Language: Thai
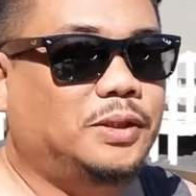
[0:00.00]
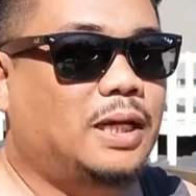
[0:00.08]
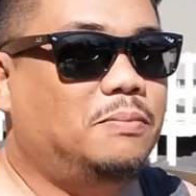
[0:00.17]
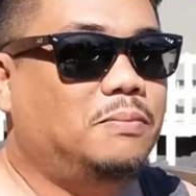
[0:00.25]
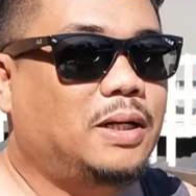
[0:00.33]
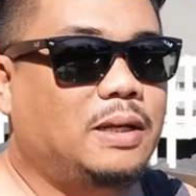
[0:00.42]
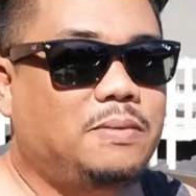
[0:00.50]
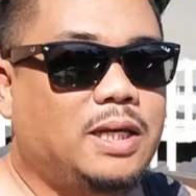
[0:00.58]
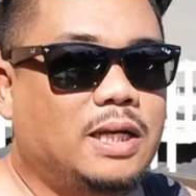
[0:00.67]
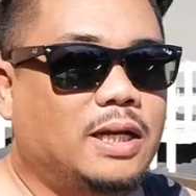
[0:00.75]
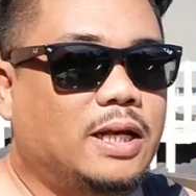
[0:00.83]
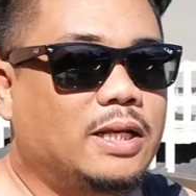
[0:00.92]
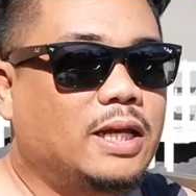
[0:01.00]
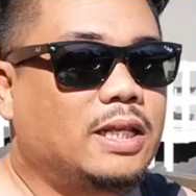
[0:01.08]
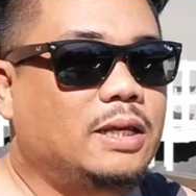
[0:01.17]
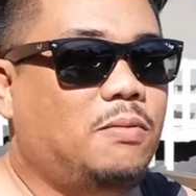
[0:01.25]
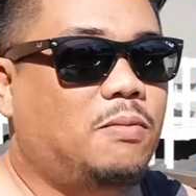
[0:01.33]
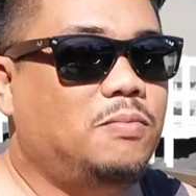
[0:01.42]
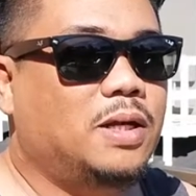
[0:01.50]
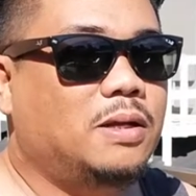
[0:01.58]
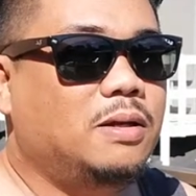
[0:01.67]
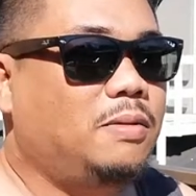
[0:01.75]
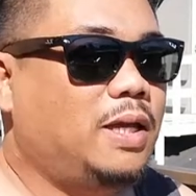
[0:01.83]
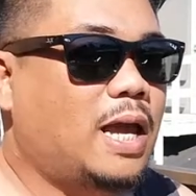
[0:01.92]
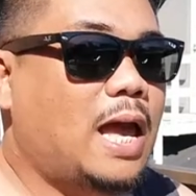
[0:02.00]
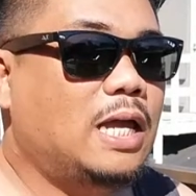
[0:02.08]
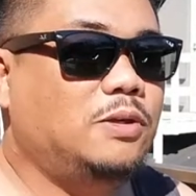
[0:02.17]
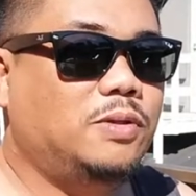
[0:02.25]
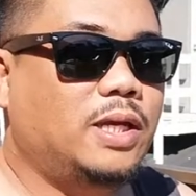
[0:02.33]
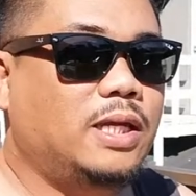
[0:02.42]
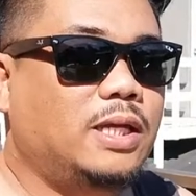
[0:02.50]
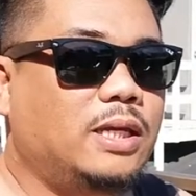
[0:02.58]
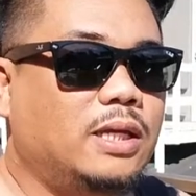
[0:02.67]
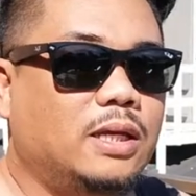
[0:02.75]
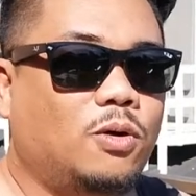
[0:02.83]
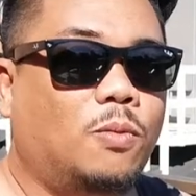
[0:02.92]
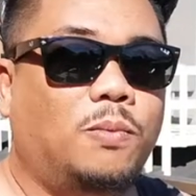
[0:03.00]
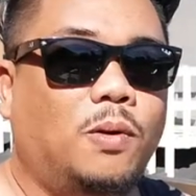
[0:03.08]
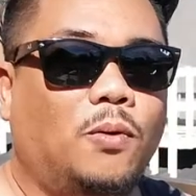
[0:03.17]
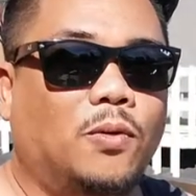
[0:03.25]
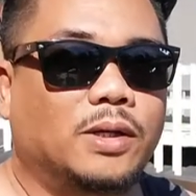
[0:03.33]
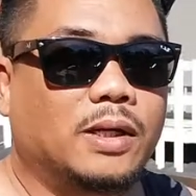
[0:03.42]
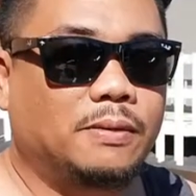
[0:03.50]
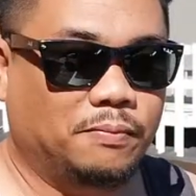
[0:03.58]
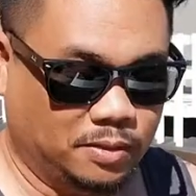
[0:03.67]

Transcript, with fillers: ทำคลิปที่เหลือนะที่ผมยังมีค้างอยู่ในโปรนะฮะ